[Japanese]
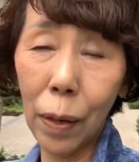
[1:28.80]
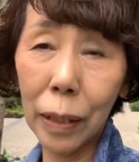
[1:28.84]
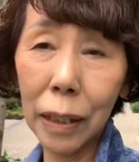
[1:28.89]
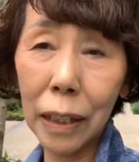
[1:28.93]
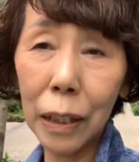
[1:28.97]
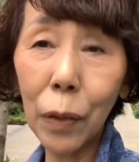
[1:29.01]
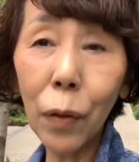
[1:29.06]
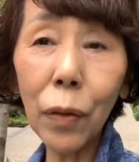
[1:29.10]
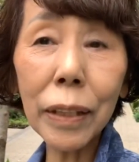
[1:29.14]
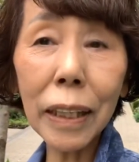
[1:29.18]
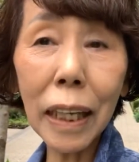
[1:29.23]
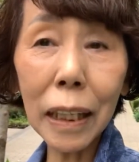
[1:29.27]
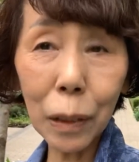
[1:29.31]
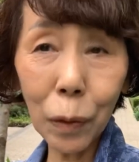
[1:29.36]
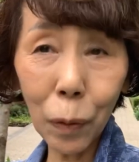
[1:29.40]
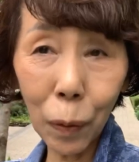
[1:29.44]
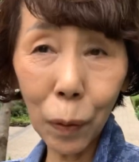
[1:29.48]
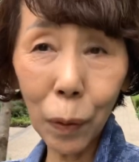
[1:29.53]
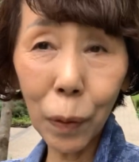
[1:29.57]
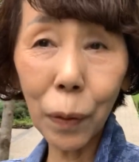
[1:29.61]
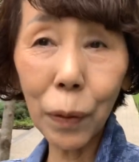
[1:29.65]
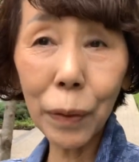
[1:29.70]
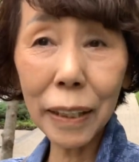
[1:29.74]
いろんなと
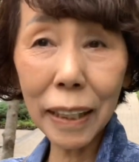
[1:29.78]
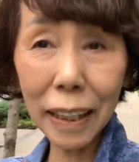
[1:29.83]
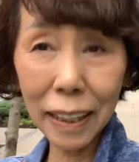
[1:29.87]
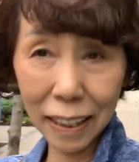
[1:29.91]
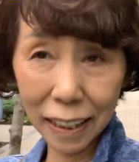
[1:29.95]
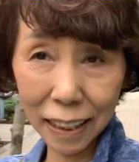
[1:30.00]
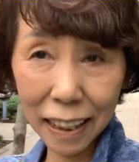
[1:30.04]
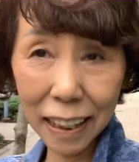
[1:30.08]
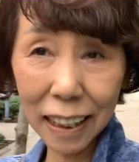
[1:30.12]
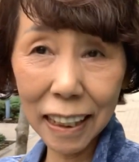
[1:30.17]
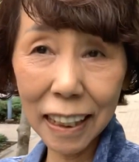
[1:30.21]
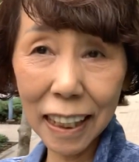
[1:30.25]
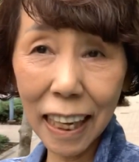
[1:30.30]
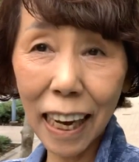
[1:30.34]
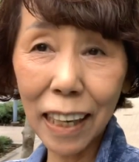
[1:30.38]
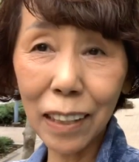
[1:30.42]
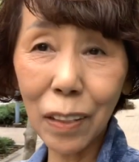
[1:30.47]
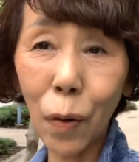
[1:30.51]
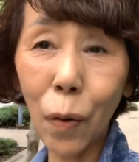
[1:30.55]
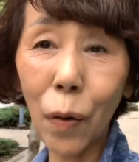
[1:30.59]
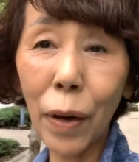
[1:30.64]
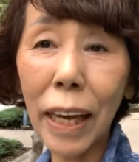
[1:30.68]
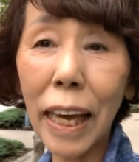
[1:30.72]
ころに敷いてあ
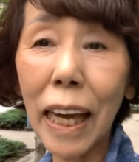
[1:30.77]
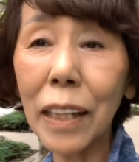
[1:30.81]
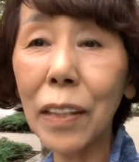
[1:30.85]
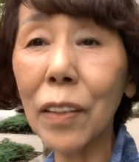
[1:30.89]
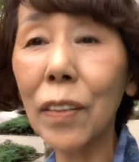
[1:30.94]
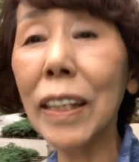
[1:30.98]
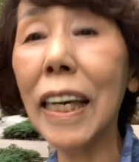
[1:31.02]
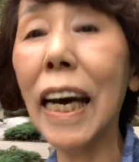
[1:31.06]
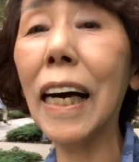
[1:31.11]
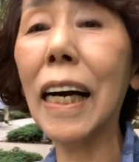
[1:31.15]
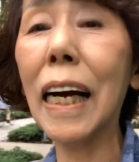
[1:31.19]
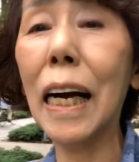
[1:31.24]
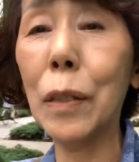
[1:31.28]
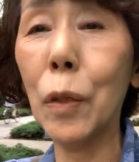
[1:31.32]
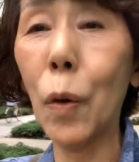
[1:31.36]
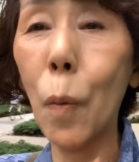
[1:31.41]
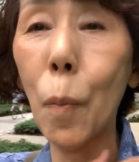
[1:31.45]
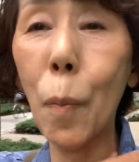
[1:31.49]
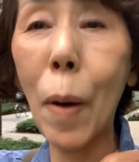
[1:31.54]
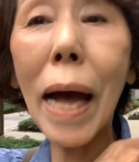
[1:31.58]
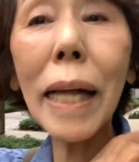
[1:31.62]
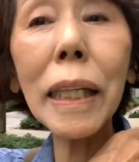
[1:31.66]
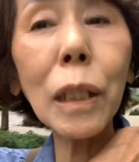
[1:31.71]
るお部屋の中
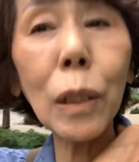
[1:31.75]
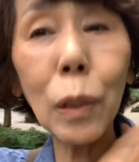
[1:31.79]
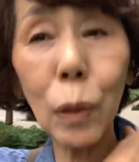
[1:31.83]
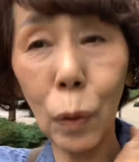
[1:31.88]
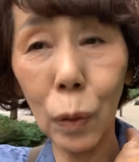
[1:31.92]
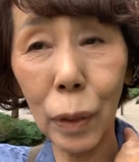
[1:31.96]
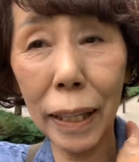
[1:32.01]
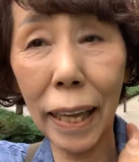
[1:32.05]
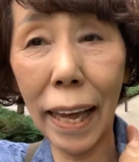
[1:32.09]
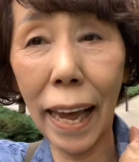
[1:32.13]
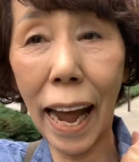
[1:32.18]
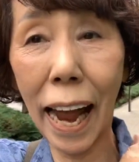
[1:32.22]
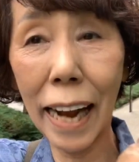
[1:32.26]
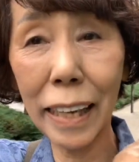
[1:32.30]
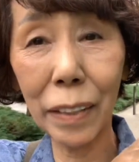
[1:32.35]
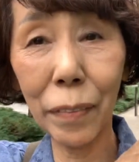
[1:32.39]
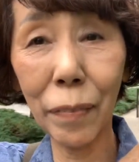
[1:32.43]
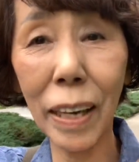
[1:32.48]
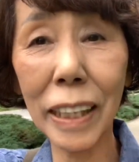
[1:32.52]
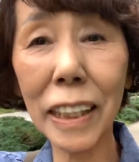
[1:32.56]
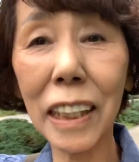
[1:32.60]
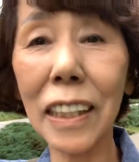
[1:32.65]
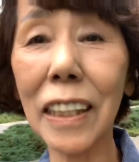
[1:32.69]
のマットってあ
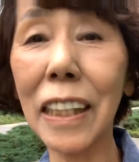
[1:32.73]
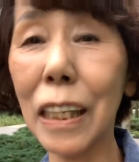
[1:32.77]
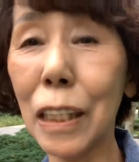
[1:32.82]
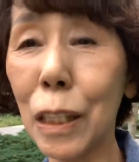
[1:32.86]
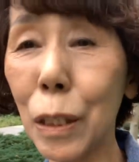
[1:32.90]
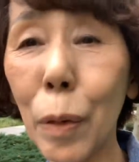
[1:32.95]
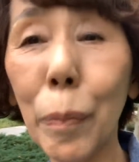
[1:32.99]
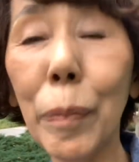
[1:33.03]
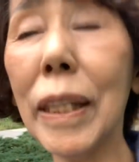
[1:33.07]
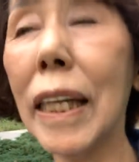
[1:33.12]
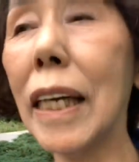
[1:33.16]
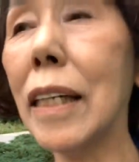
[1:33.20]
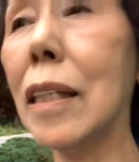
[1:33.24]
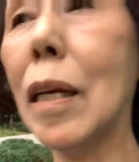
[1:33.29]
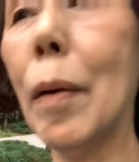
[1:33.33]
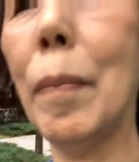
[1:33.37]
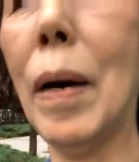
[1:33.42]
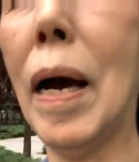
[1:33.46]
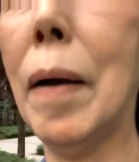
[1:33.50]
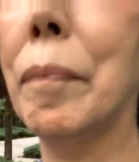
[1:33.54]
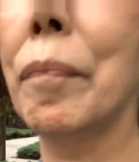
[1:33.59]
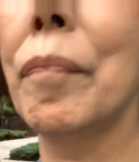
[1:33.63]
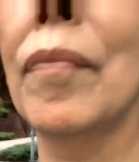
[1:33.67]
りますでしょ、皆
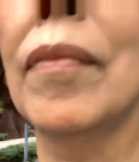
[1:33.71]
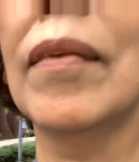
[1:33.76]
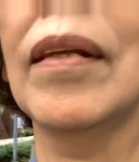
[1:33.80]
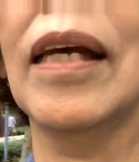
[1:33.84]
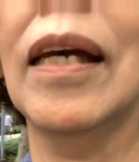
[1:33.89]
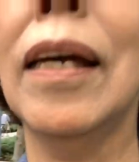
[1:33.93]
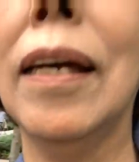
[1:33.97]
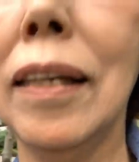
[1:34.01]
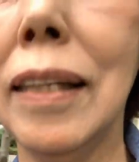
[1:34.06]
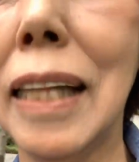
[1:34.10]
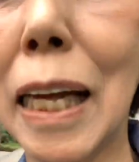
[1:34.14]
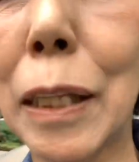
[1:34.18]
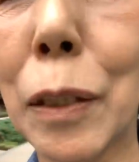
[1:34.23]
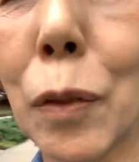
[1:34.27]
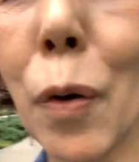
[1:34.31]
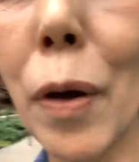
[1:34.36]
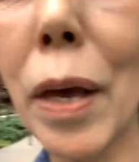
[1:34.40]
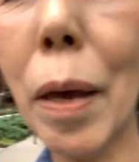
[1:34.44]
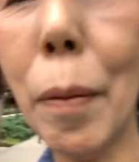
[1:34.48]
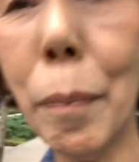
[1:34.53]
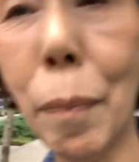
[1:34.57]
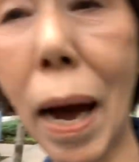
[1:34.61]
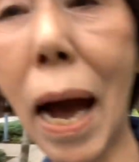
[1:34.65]
様。
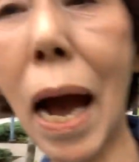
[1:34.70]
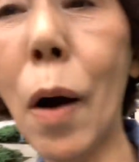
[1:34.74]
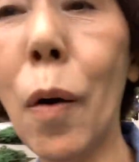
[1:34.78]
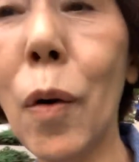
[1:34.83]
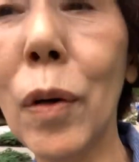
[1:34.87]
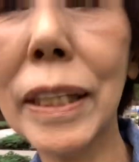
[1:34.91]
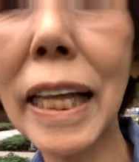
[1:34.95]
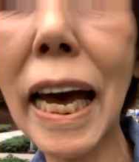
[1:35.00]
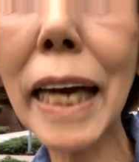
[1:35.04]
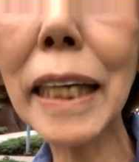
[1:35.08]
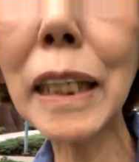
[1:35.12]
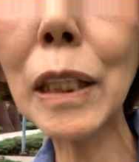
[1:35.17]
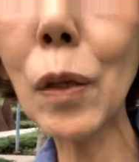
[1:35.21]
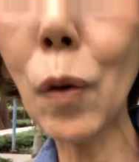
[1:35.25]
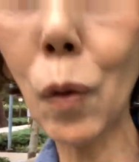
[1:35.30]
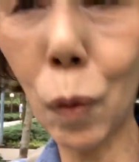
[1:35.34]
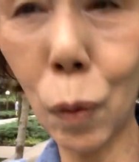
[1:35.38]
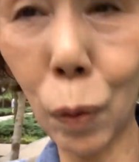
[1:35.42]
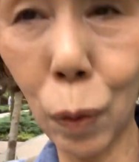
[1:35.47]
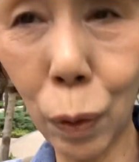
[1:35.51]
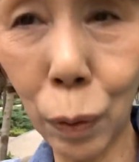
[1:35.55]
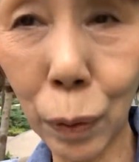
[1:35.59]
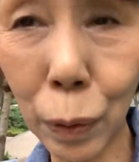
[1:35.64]
例えばお台
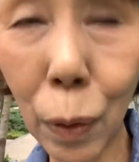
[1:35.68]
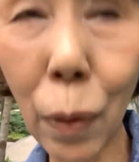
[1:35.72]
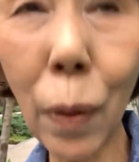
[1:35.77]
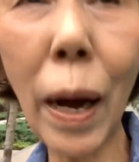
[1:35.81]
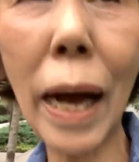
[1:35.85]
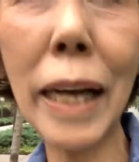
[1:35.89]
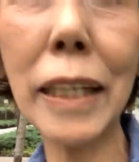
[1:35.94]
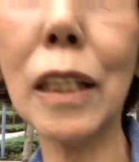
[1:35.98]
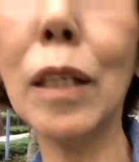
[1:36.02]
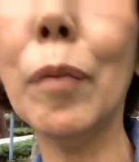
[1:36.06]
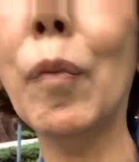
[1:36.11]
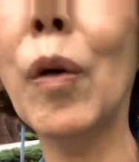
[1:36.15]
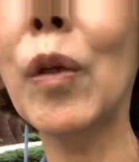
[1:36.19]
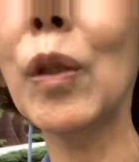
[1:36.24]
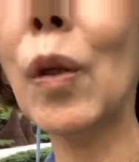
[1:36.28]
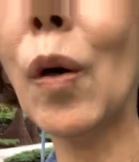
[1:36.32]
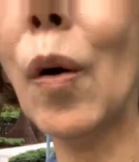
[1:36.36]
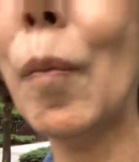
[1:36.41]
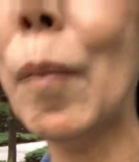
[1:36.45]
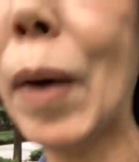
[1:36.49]
所の足元